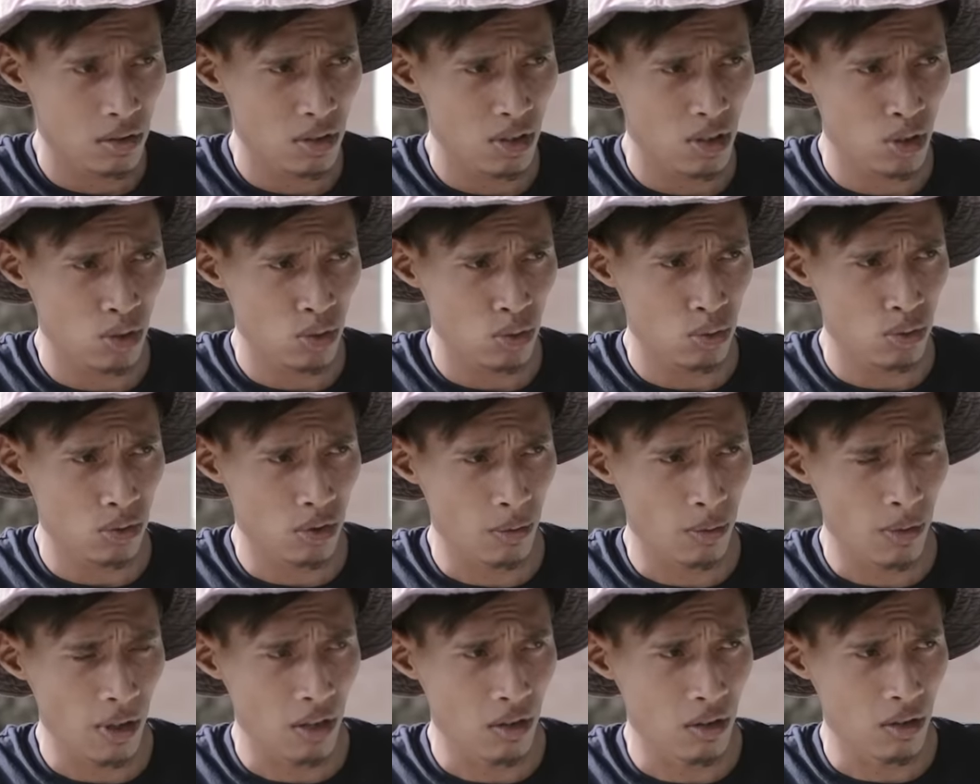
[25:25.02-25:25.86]
Mesu
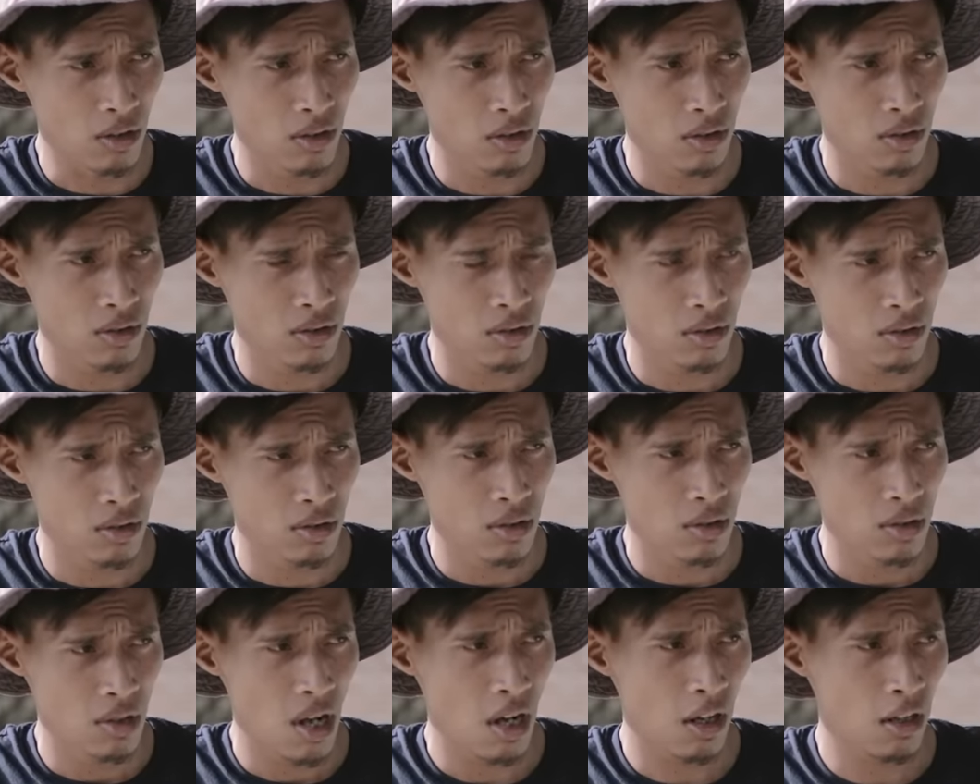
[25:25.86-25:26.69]
to, Pak lo.
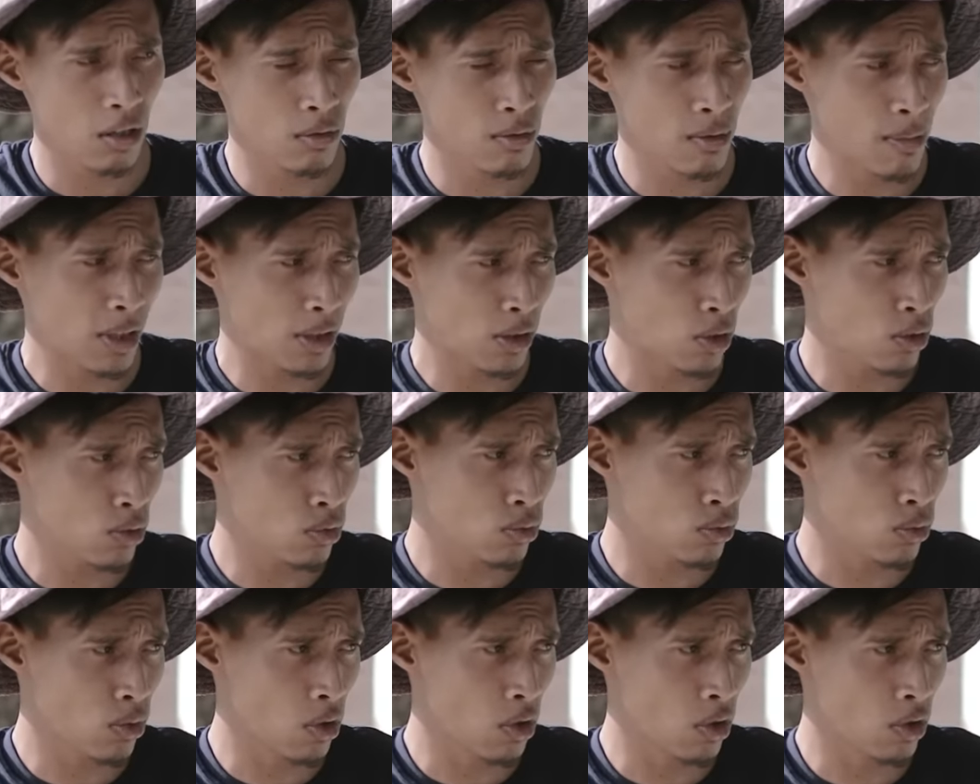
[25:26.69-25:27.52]
Aku lebih matur
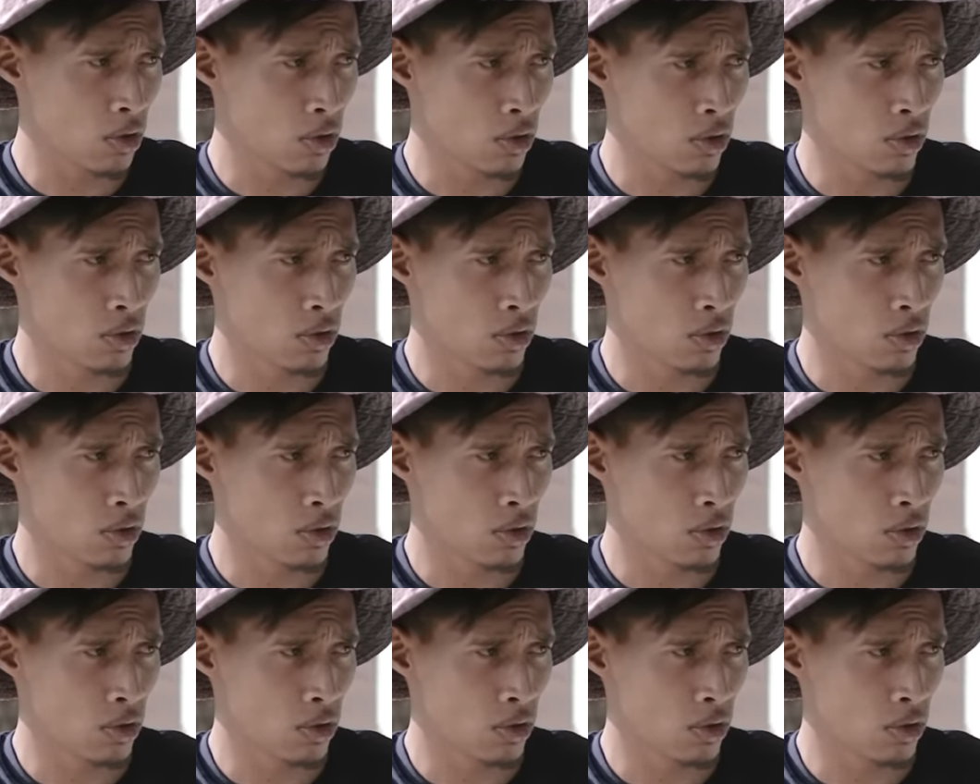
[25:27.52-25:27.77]
suwun.